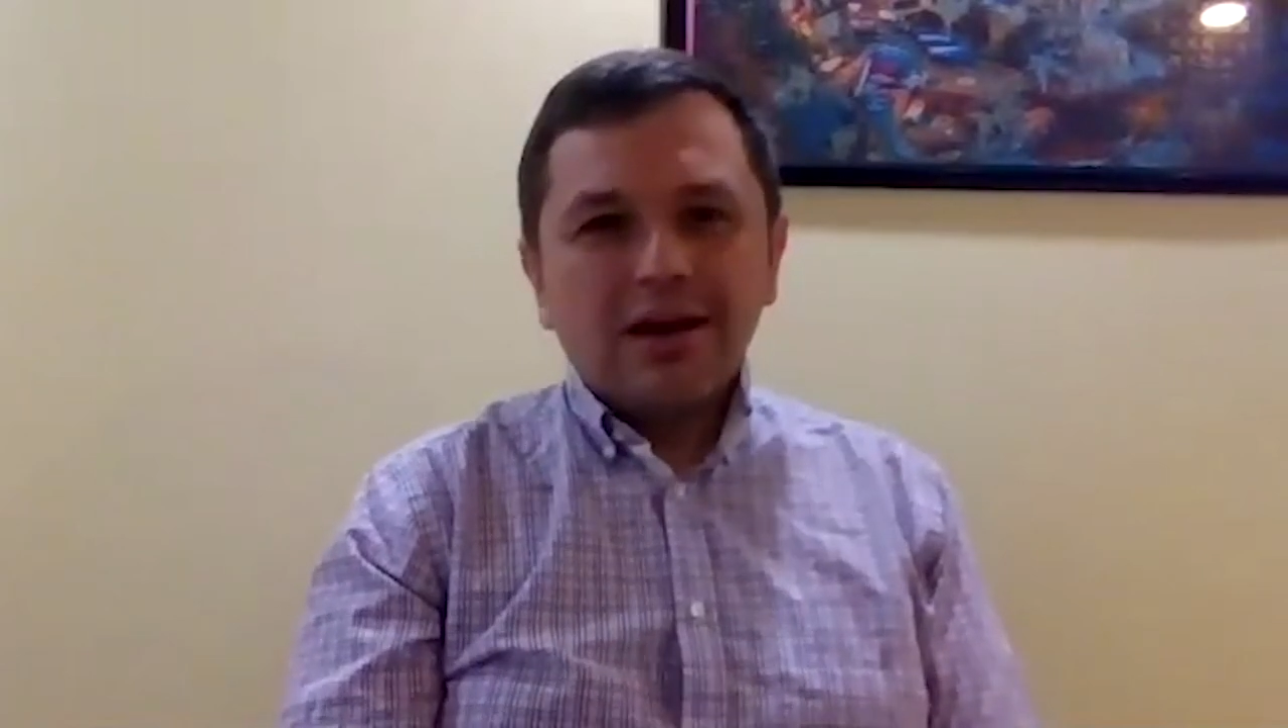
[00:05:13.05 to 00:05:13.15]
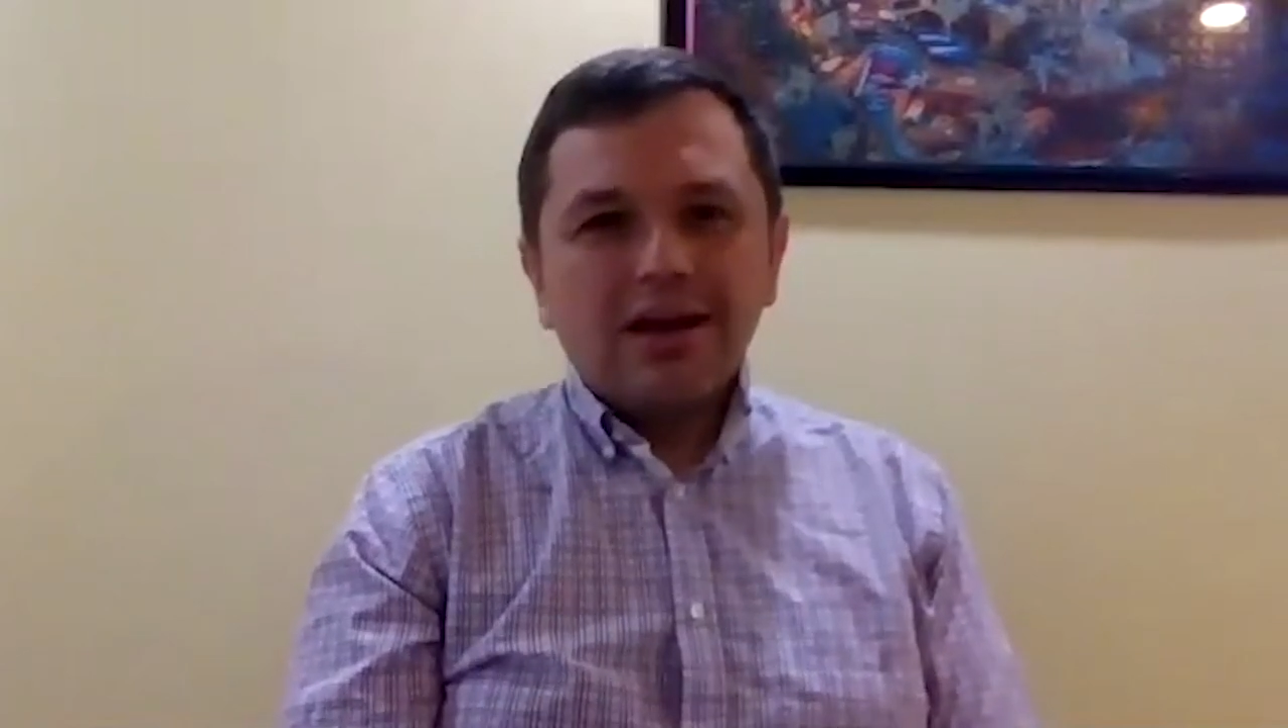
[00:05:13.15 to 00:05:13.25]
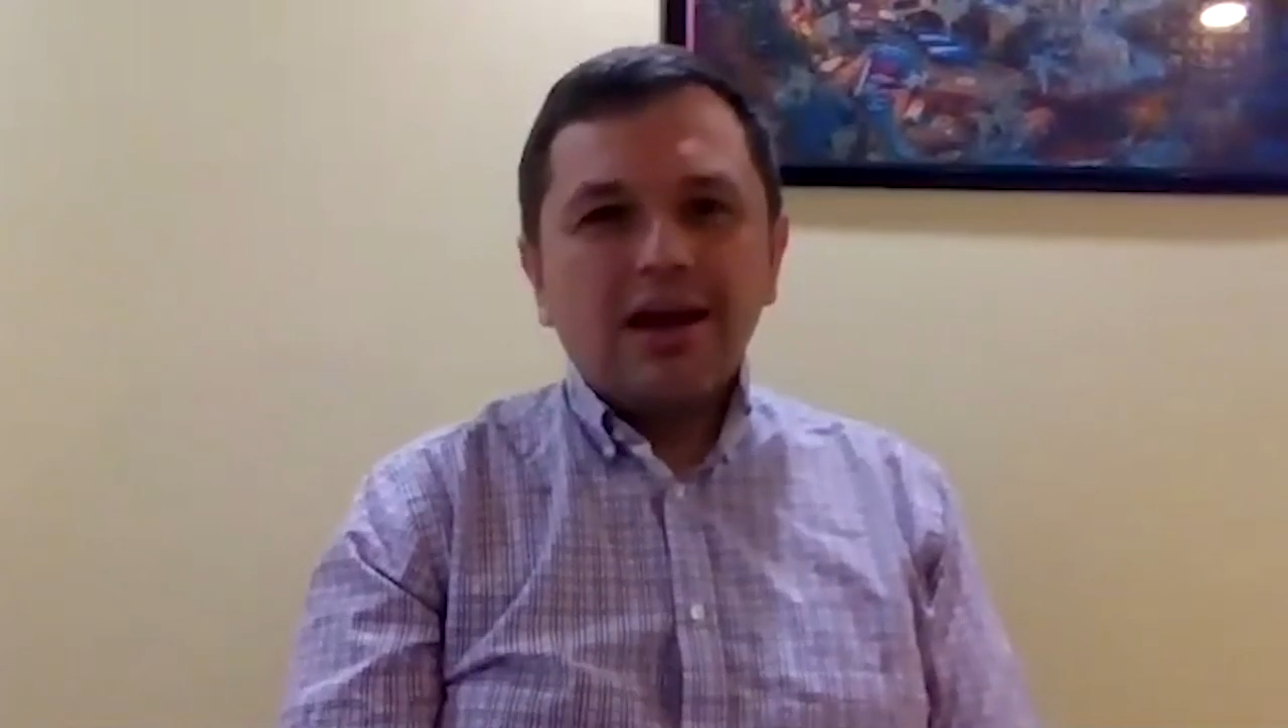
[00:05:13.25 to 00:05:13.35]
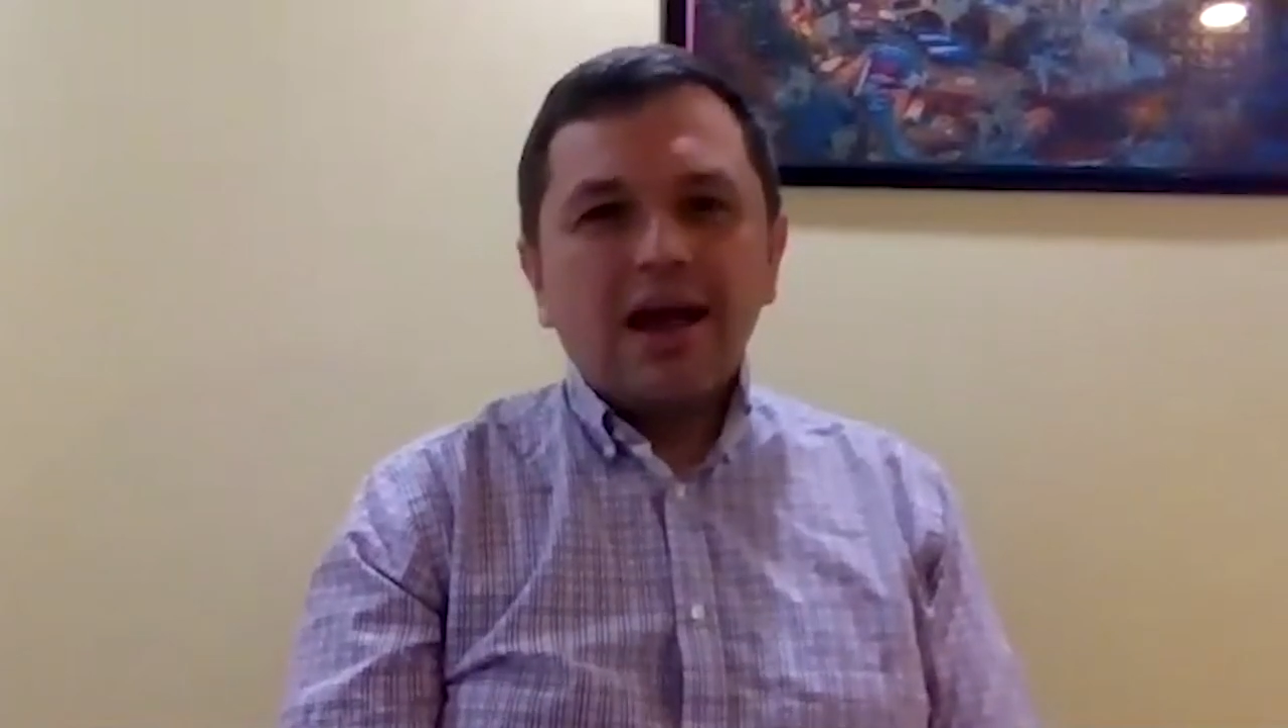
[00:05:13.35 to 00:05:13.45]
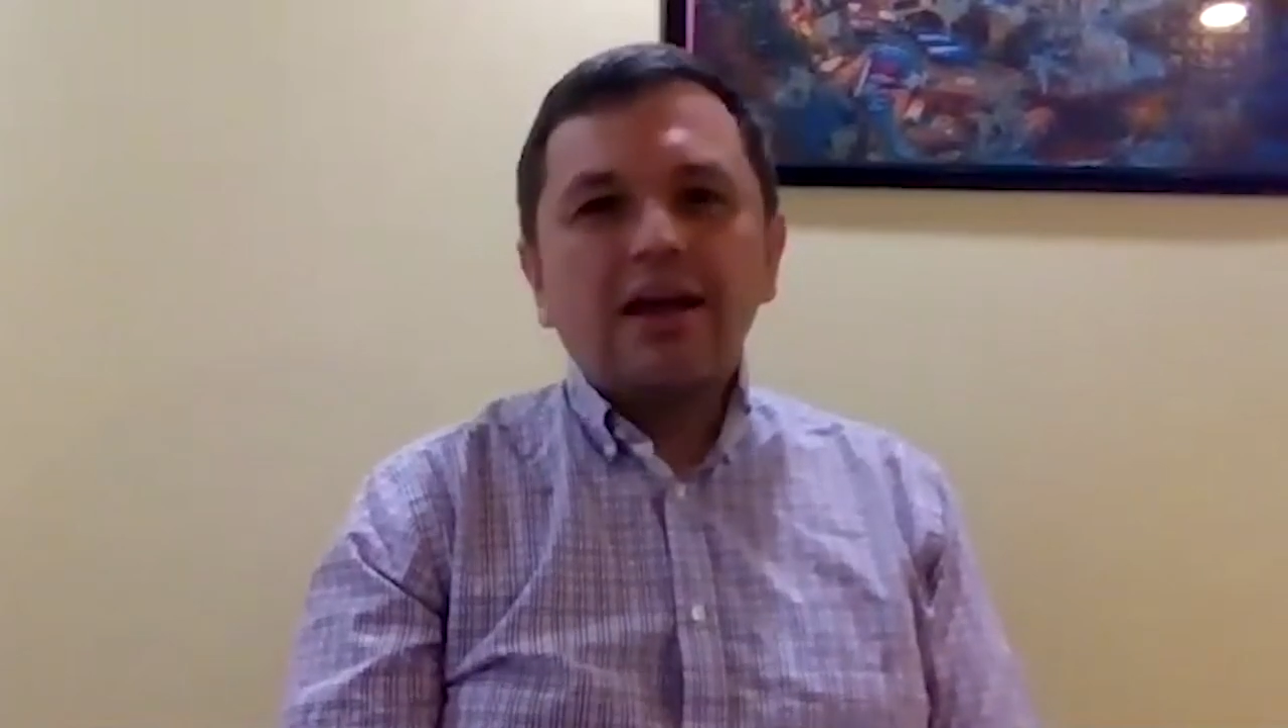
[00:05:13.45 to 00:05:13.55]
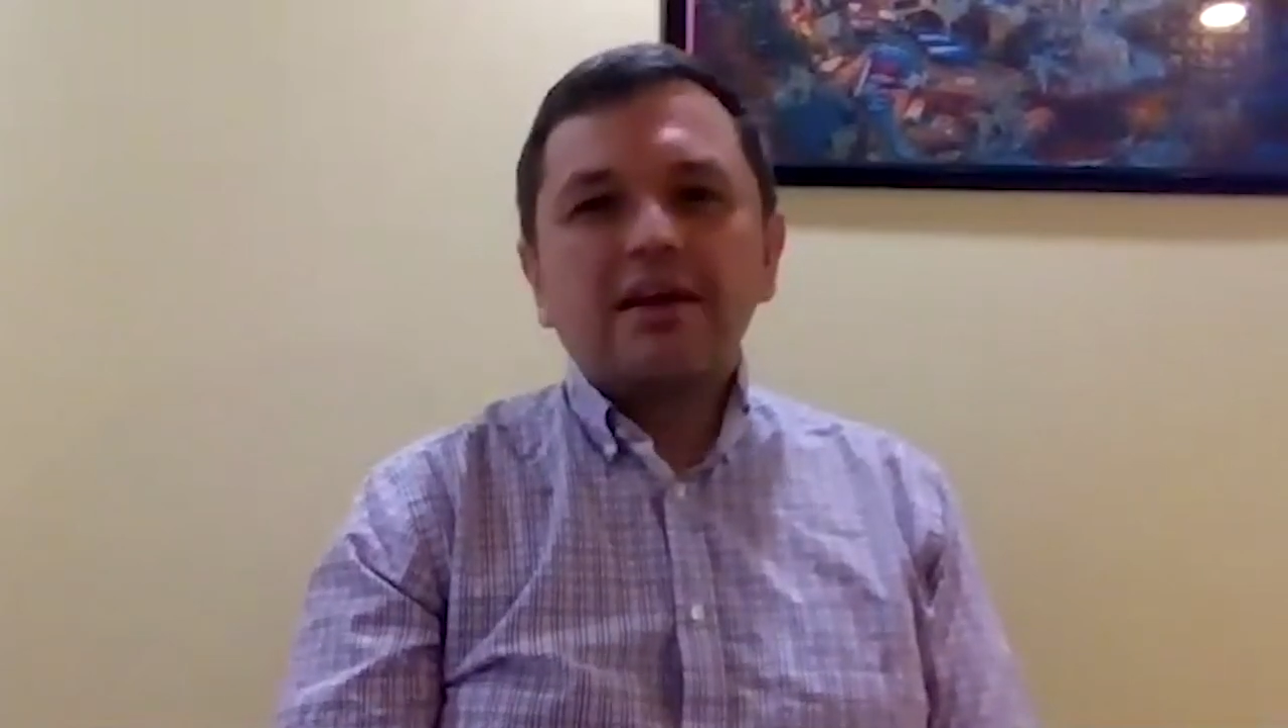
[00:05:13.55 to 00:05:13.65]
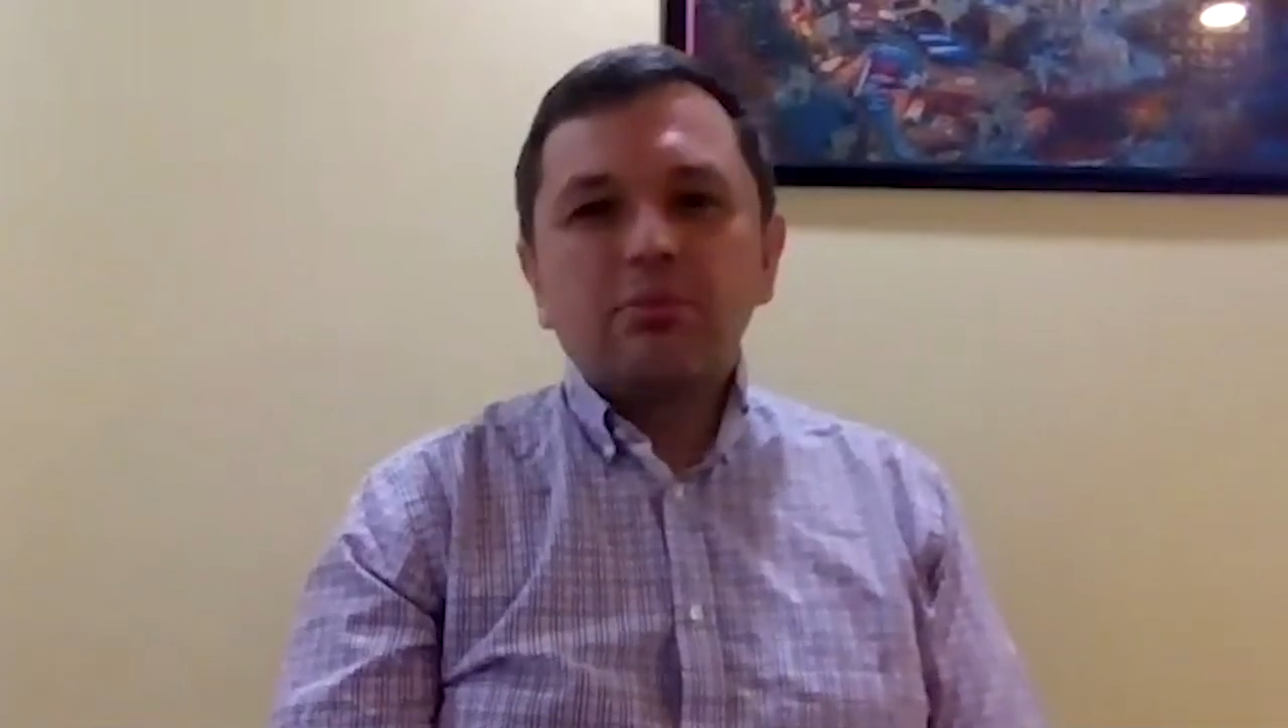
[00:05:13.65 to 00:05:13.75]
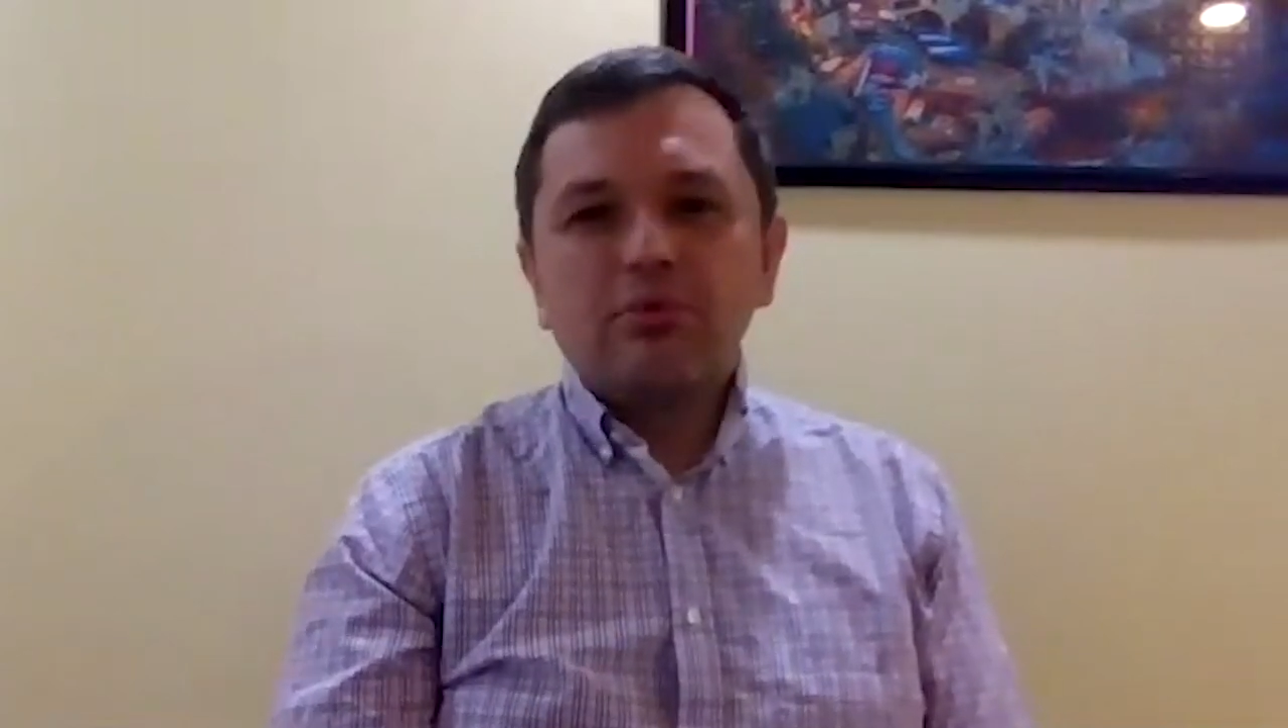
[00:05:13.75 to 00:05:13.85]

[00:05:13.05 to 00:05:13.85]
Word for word: et aide un